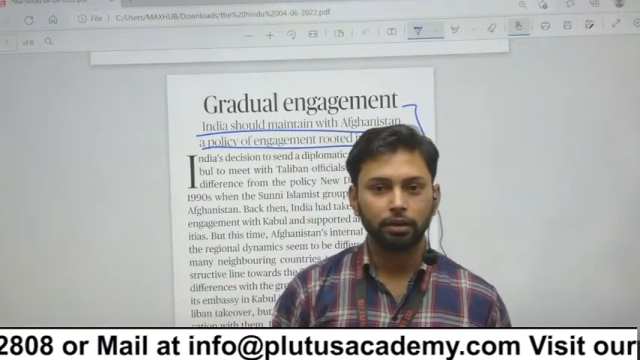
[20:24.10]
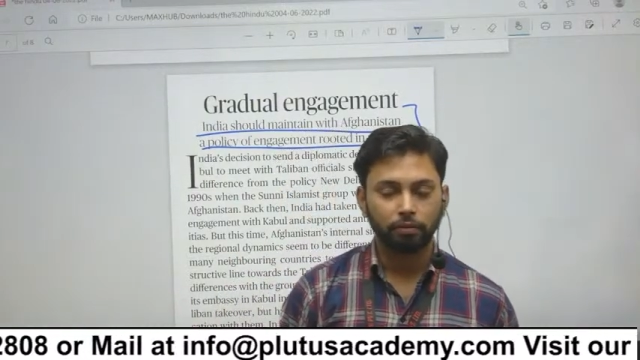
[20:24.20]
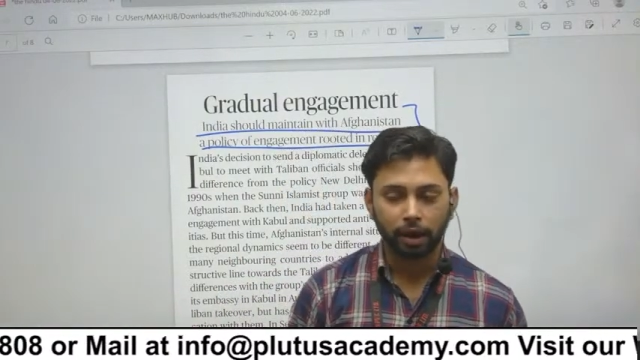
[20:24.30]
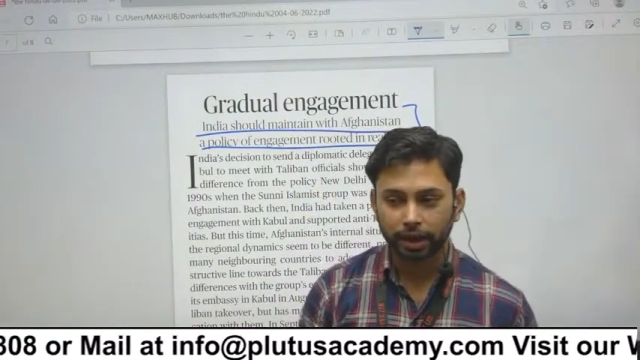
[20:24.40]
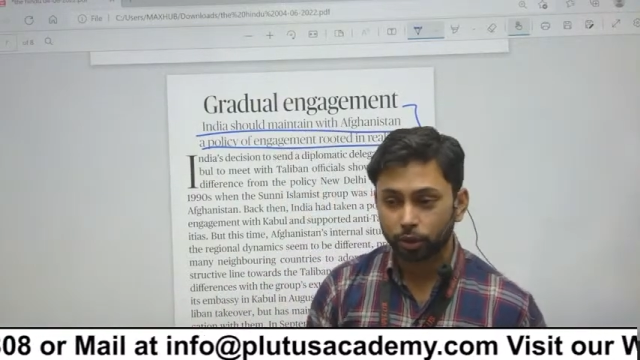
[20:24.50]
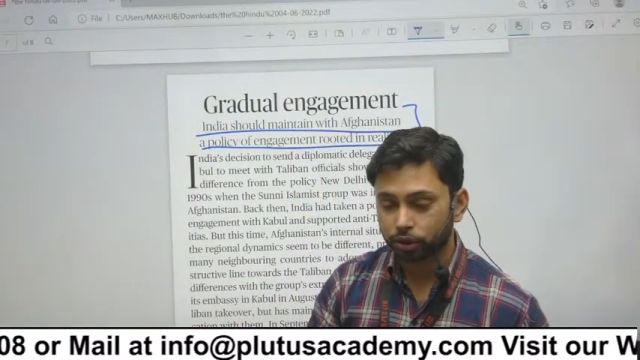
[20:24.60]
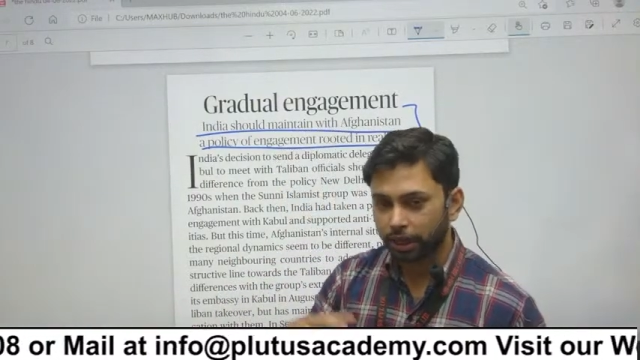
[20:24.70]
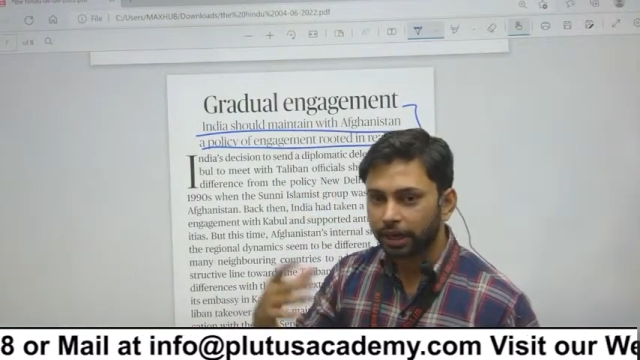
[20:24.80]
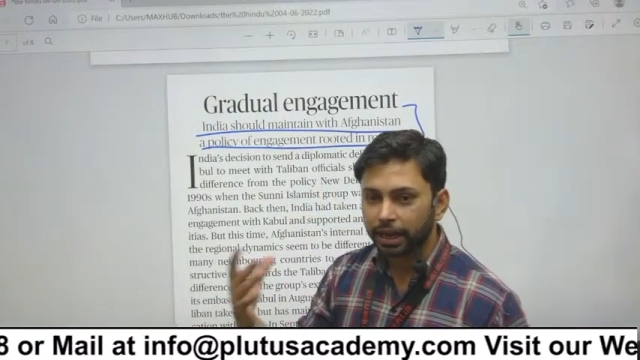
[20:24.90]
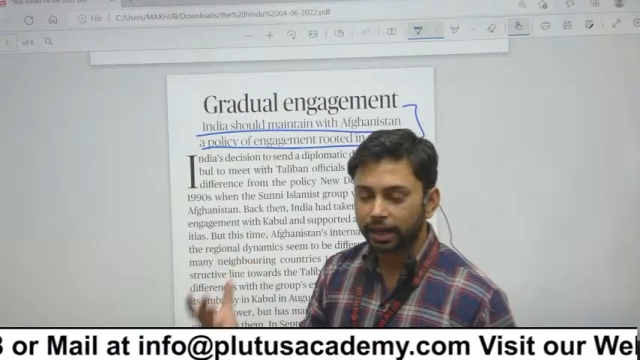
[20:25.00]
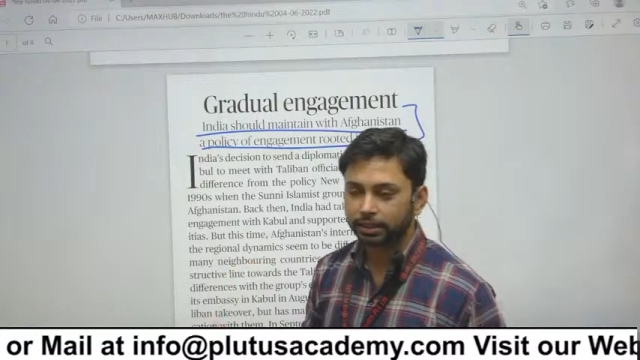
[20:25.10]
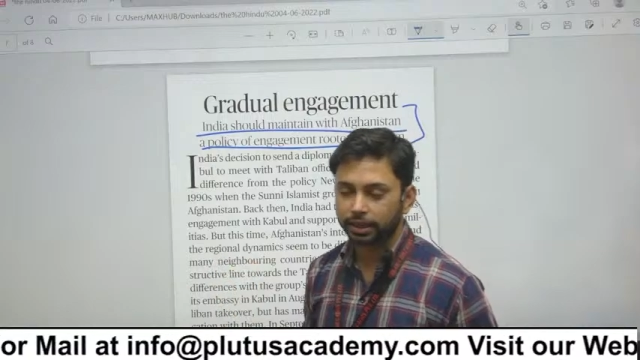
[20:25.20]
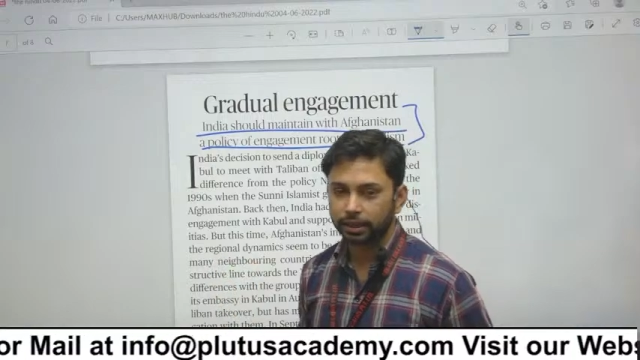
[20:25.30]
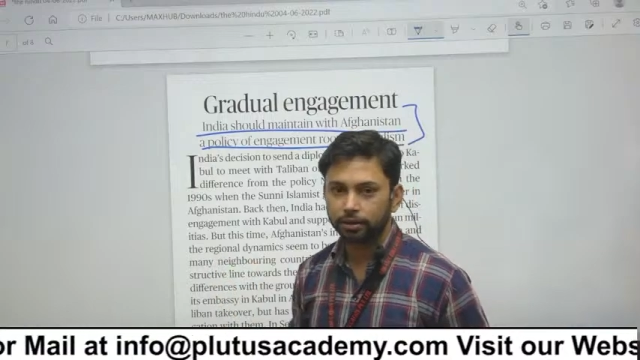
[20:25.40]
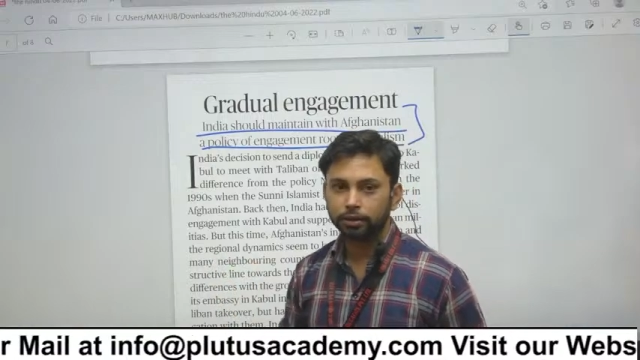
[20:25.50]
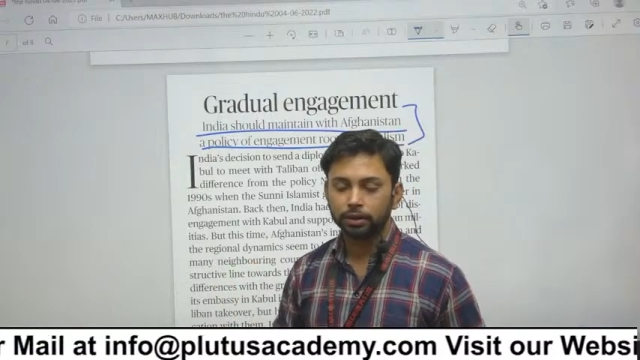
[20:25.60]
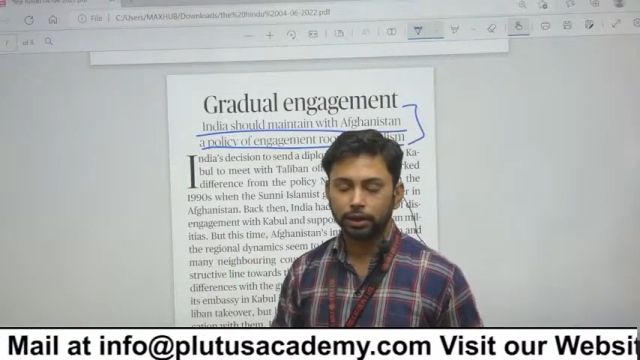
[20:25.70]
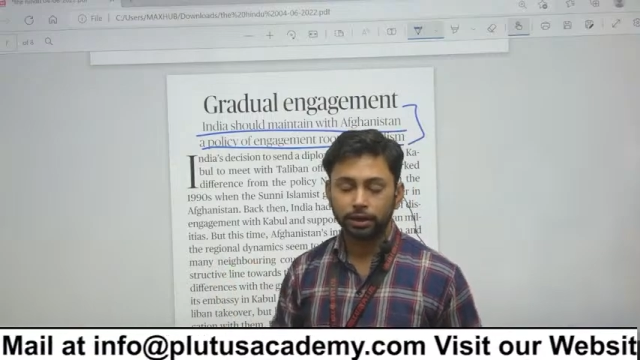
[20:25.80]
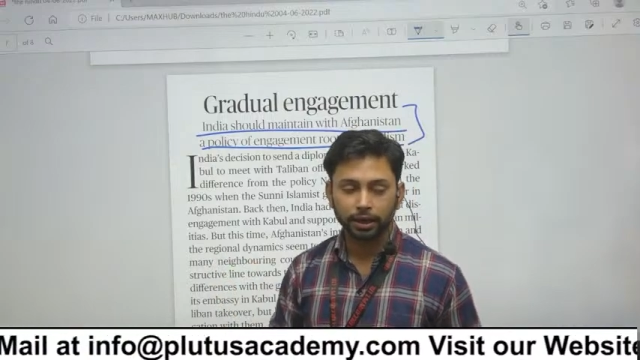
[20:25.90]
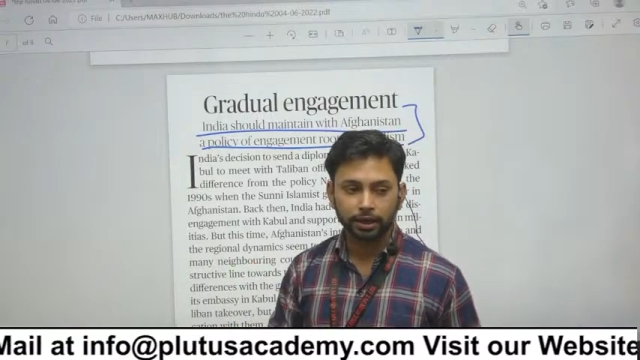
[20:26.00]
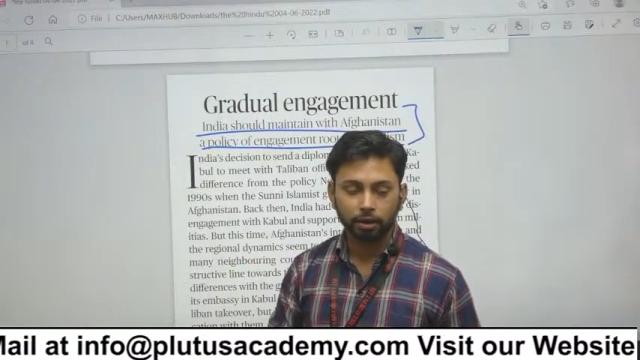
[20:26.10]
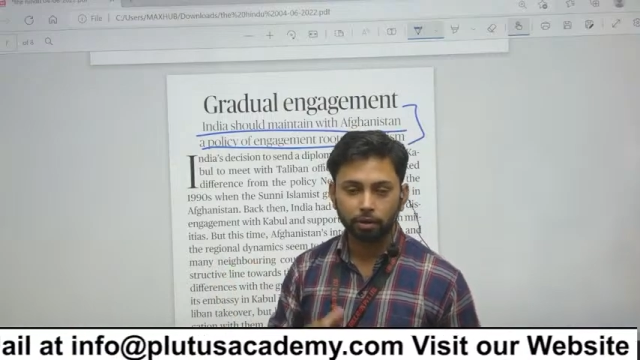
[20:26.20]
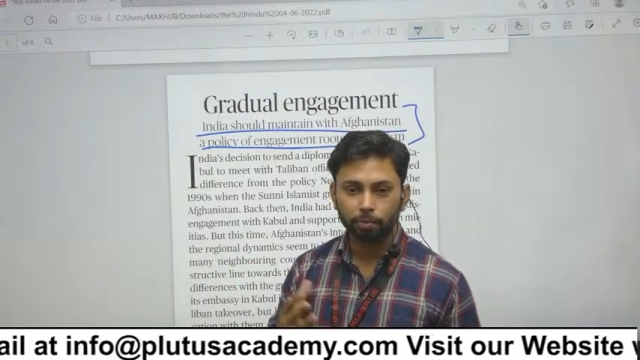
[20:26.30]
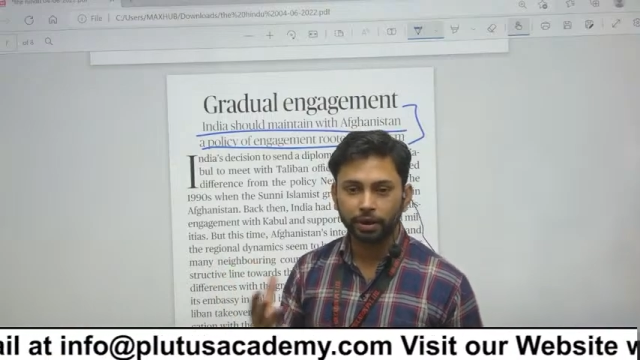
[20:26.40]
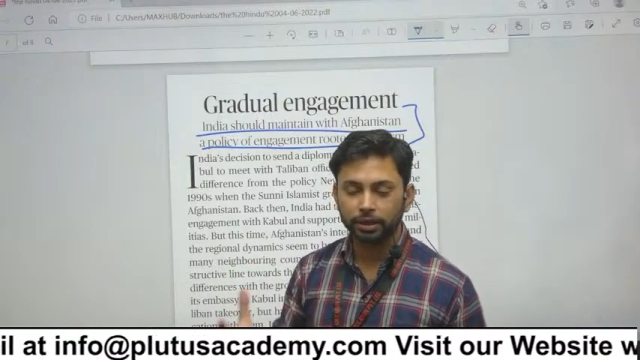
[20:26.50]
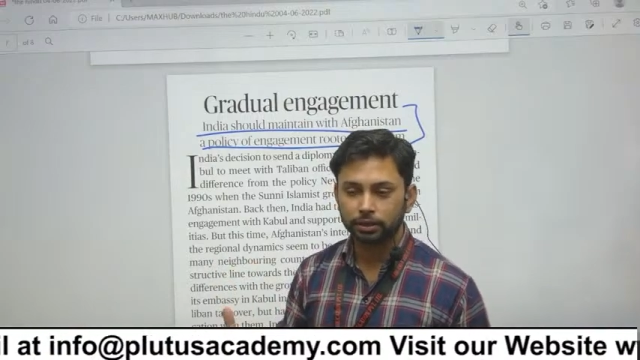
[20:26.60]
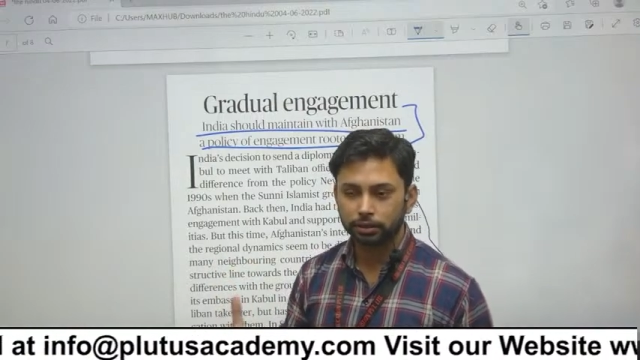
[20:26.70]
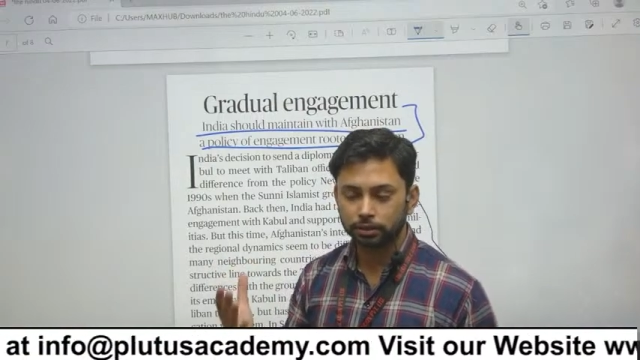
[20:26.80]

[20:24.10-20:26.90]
वहाँ के कुछ एरियाज़ हैं इंडियन डेवलपमेंट